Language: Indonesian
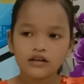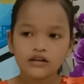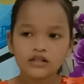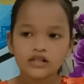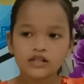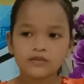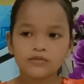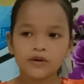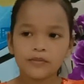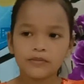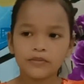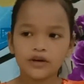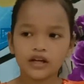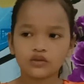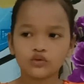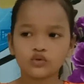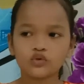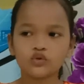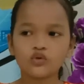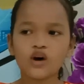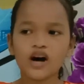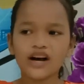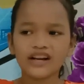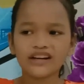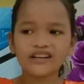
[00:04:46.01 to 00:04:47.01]
Sebab Sebabnya
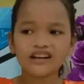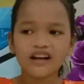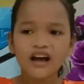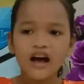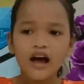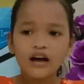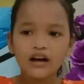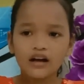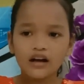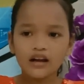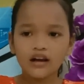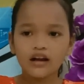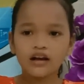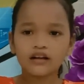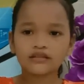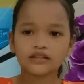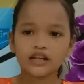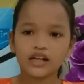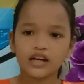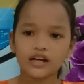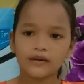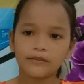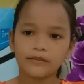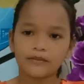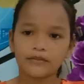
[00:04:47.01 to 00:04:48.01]
Tuhan kelong
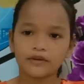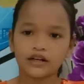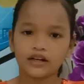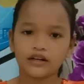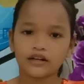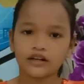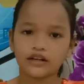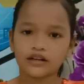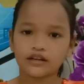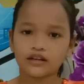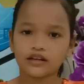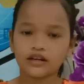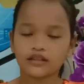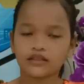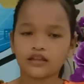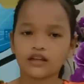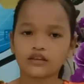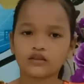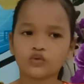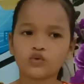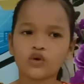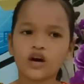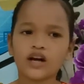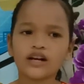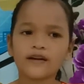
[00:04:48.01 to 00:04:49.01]
tanam nadang kita
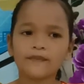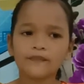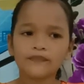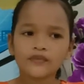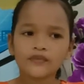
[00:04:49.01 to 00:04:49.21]
Tuhan